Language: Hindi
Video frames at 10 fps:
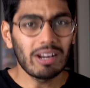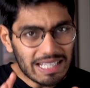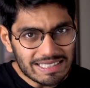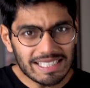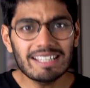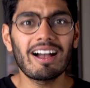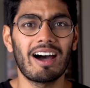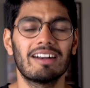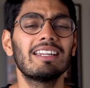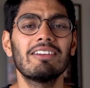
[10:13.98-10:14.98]
और इसी
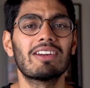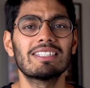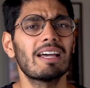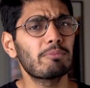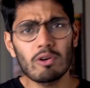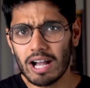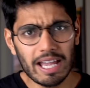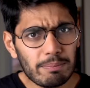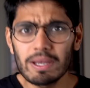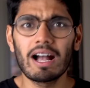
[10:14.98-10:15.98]
कारण की वजह से आपको
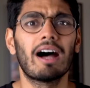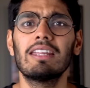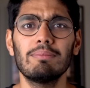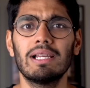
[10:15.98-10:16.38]
कई भिखारी